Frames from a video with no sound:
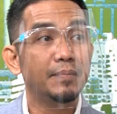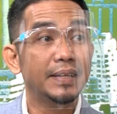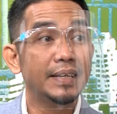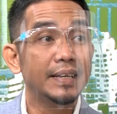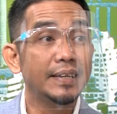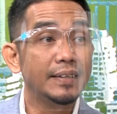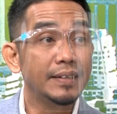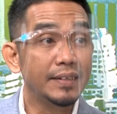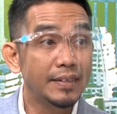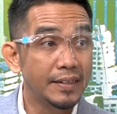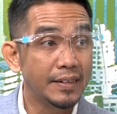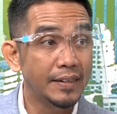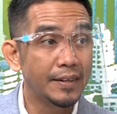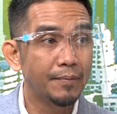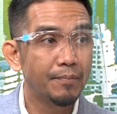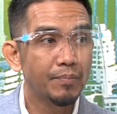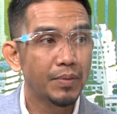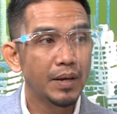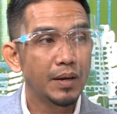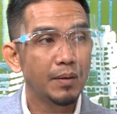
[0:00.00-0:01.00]
ประเทศอื่
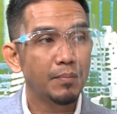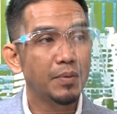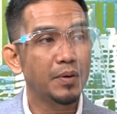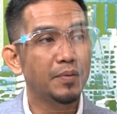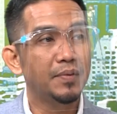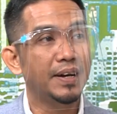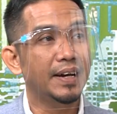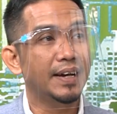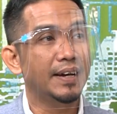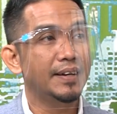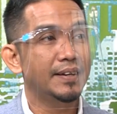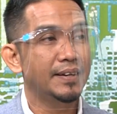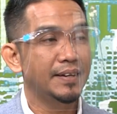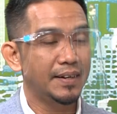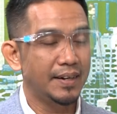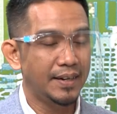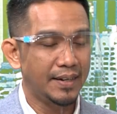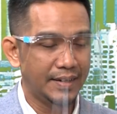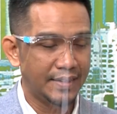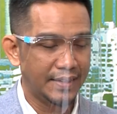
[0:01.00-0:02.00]
นๆเพราะว่า
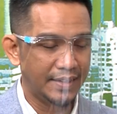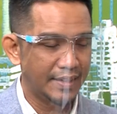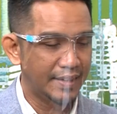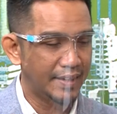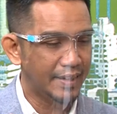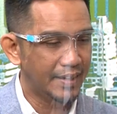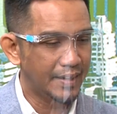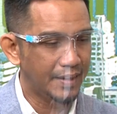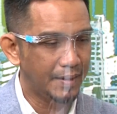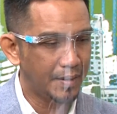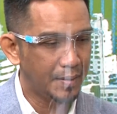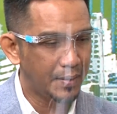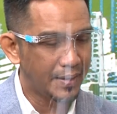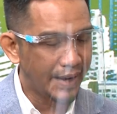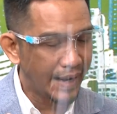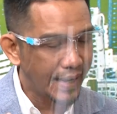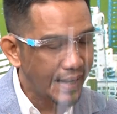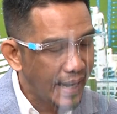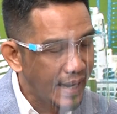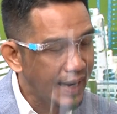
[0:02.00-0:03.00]

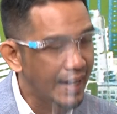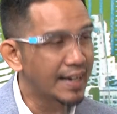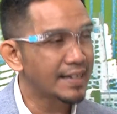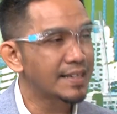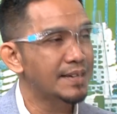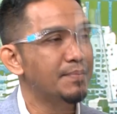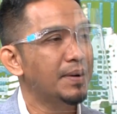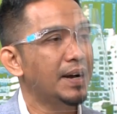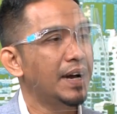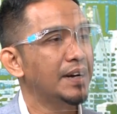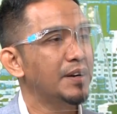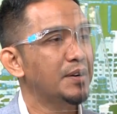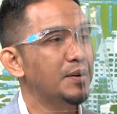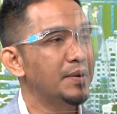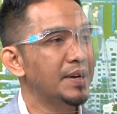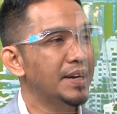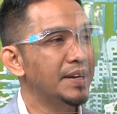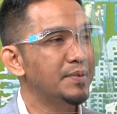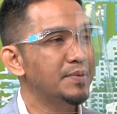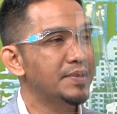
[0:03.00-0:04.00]
รายได้หลักสำคัญข
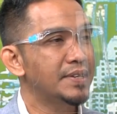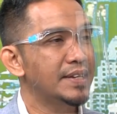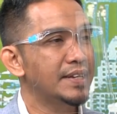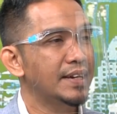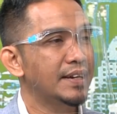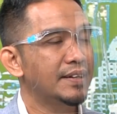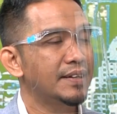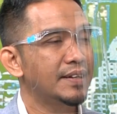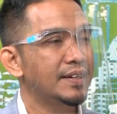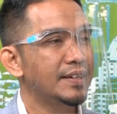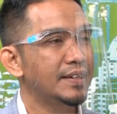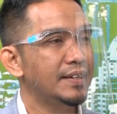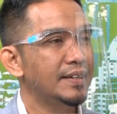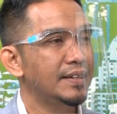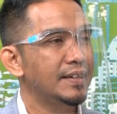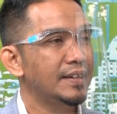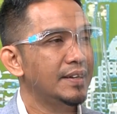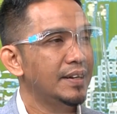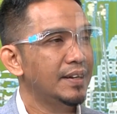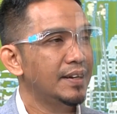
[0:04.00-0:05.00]
องอินโดนีเซียก็คือ
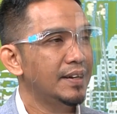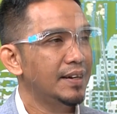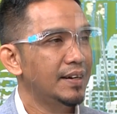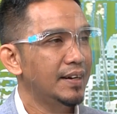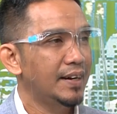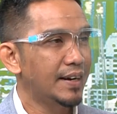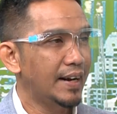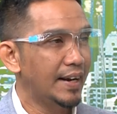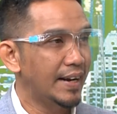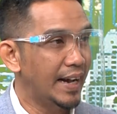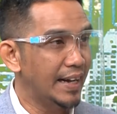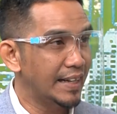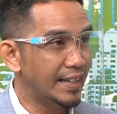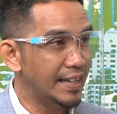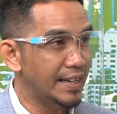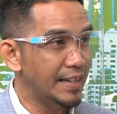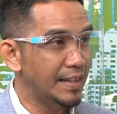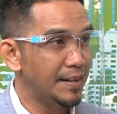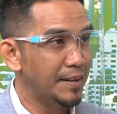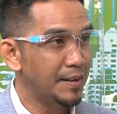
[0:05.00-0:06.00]
รายได้
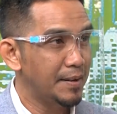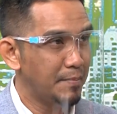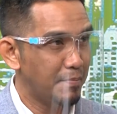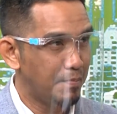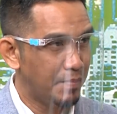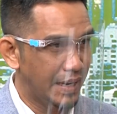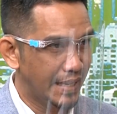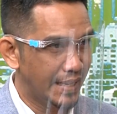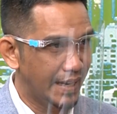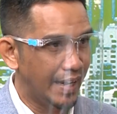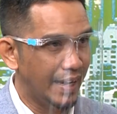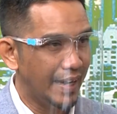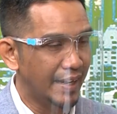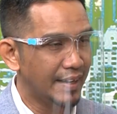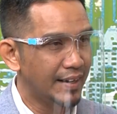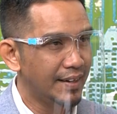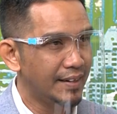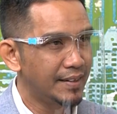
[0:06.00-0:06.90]
ที่มาจาก